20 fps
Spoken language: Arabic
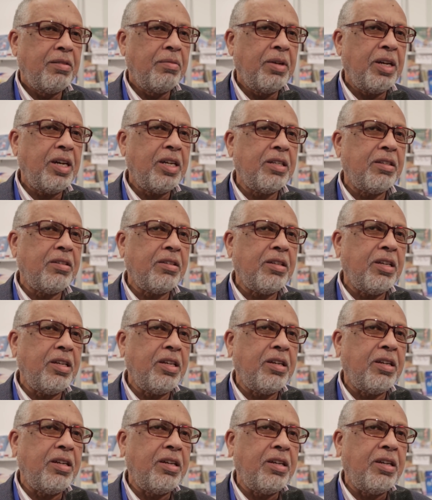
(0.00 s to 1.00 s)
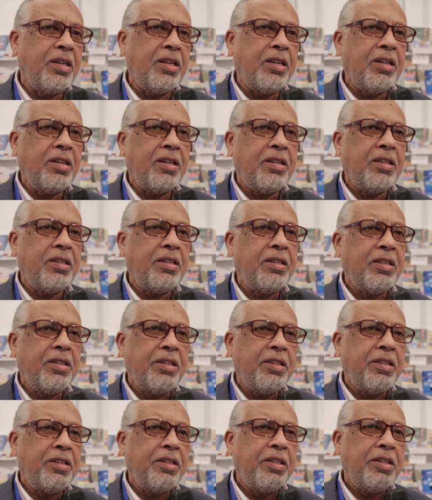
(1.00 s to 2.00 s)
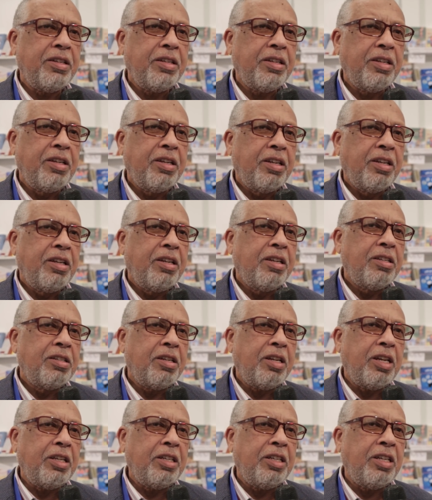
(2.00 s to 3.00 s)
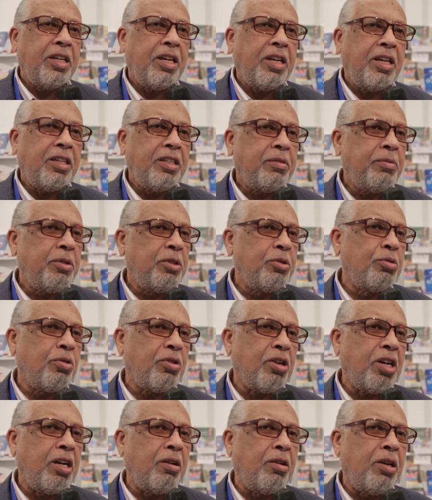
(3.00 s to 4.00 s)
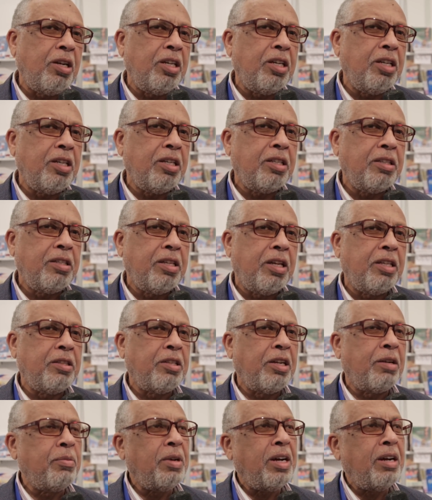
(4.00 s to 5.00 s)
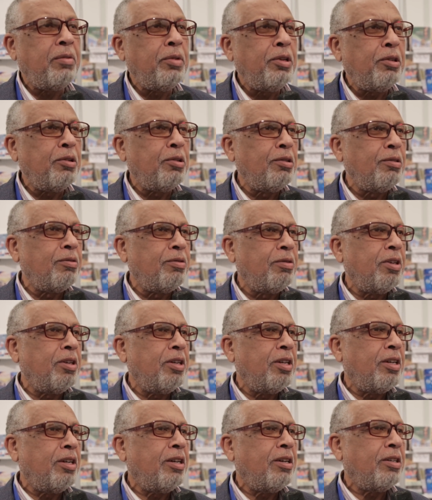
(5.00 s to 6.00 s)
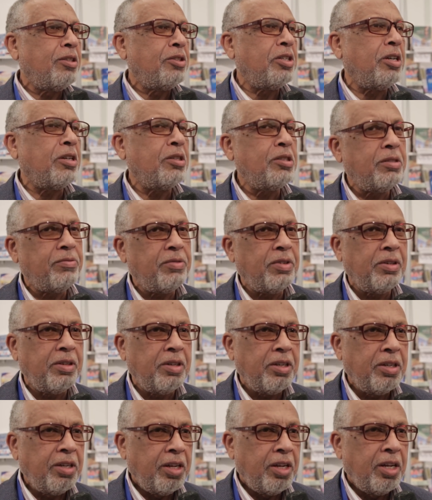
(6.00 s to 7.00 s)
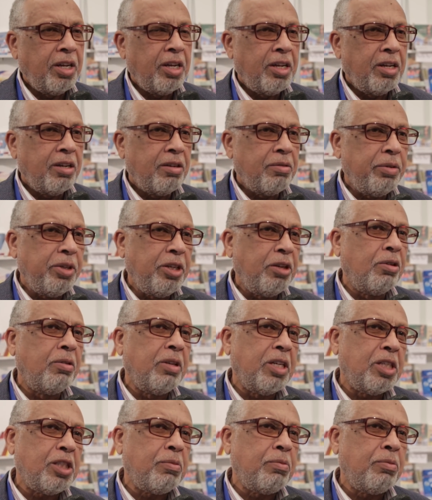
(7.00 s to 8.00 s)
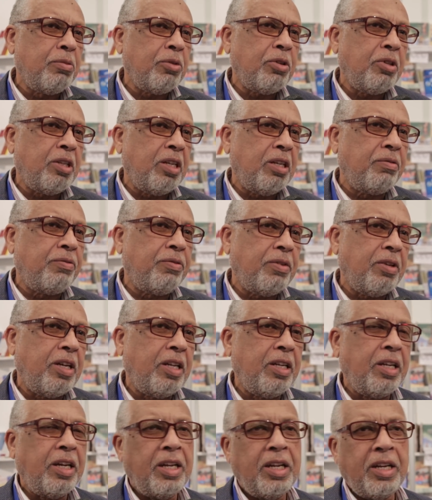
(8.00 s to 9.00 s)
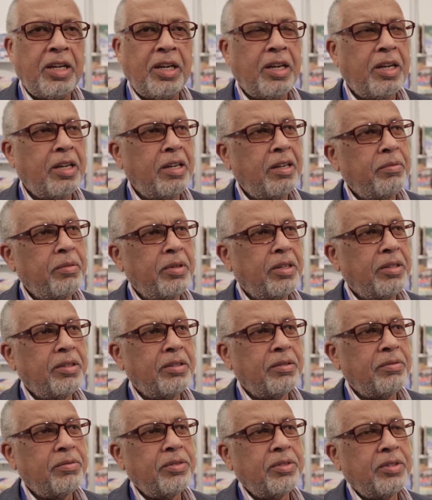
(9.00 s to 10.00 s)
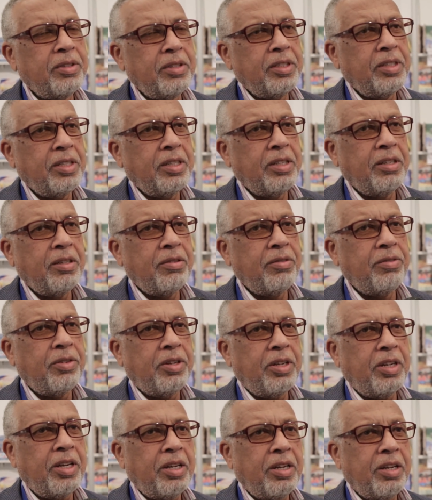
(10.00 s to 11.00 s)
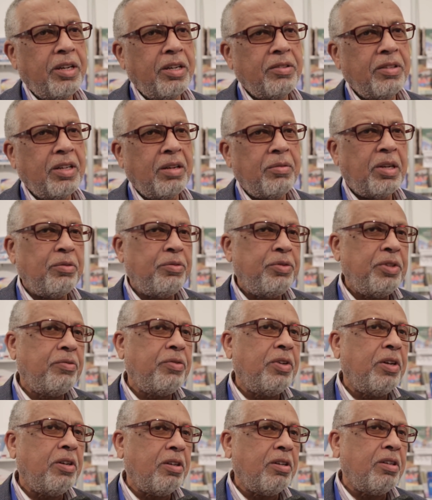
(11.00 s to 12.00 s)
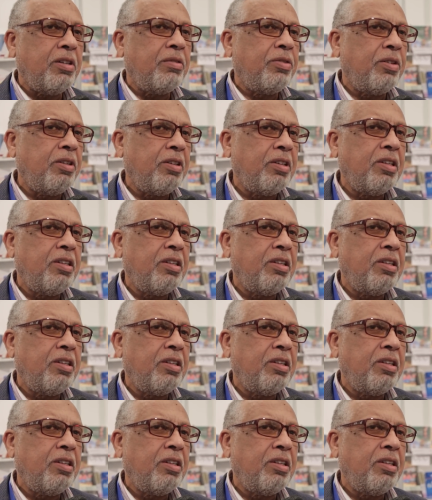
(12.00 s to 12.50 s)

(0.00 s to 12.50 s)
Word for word: معرض القاهره آه، يعني بيزوره حوالي 3 4 مليون شخص في بيجي له ناس من مختلف انحاء العالم يعني فطبعا في فرق في